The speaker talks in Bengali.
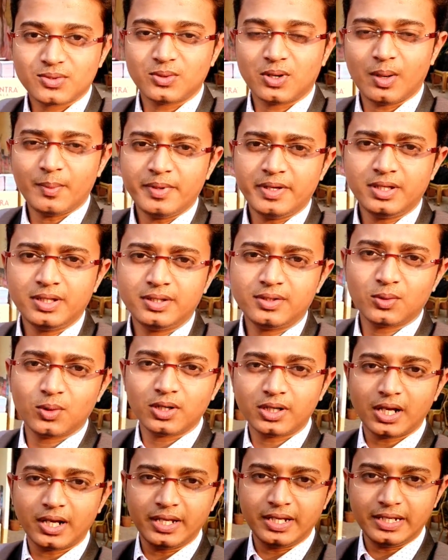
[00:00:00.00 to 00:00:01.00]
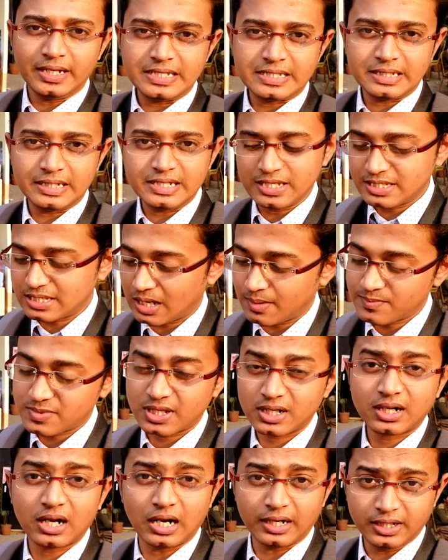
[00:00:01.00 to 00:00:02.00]
আমি রোলটা নিয়ে নিয়েছি
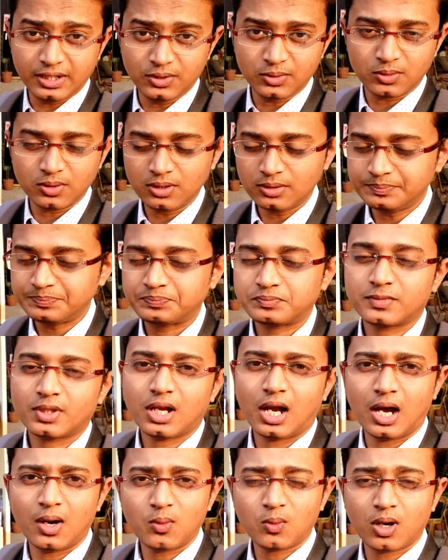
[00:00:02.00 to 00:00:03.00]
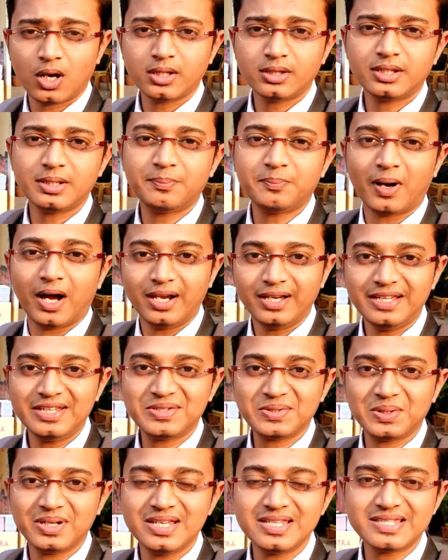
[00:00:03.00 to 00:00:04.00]
রিজামসের কাঠি রোল আর ওখান থেকে পালিয়ে
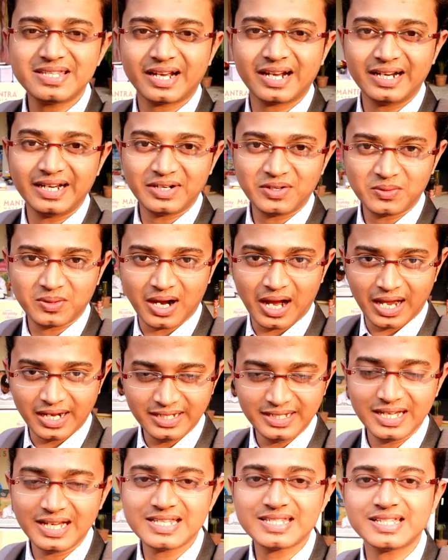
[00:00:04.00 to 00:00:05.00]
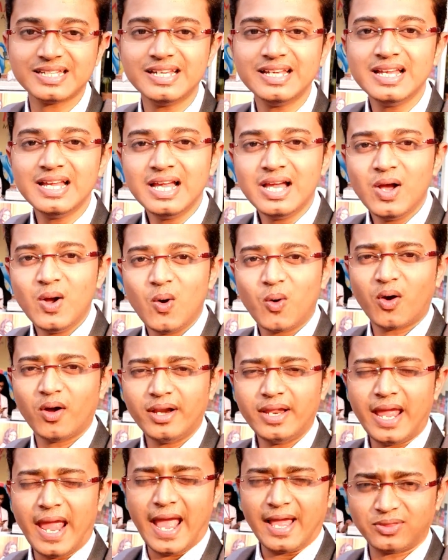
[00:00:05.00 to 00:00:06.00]
চলে এসেছি এখানে একটু খালি আছে
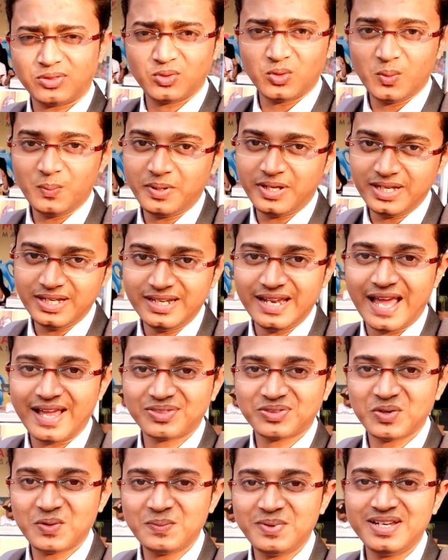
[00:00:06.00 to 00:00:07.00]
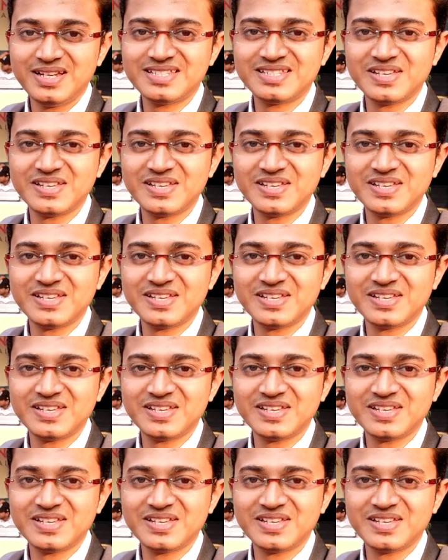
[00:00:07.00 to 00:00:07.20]
ওখানে এত ভিড় এত ভিড়